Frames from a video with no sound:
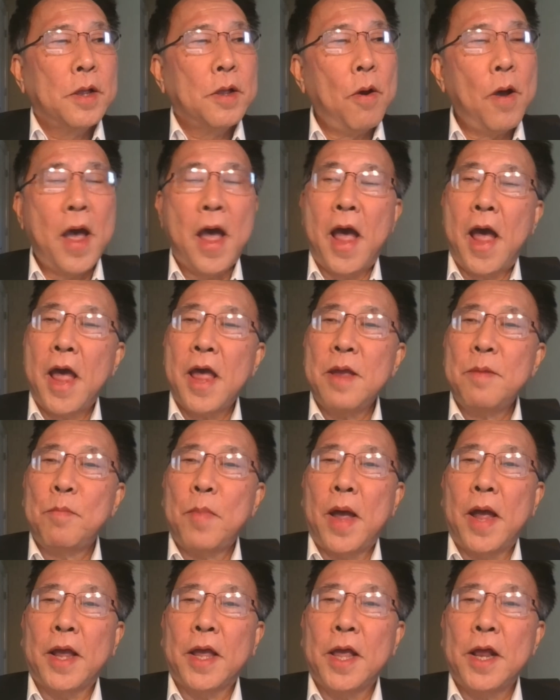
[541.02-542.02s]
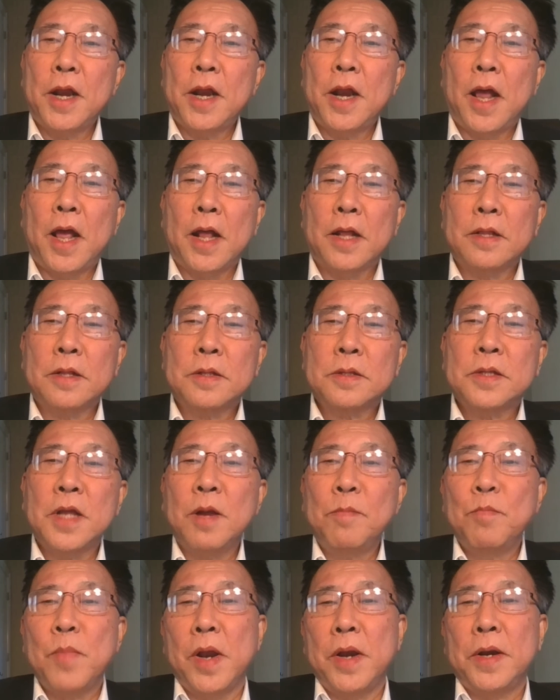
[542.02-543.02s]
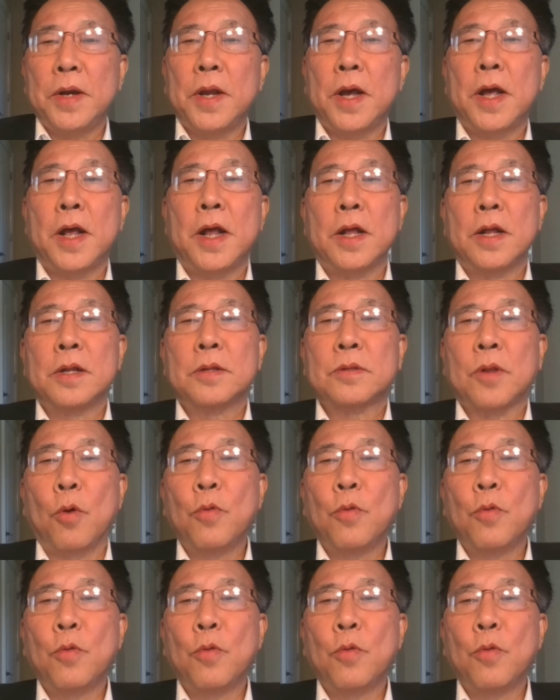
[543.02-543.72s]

có ai mà nghĩa là tức mình uh,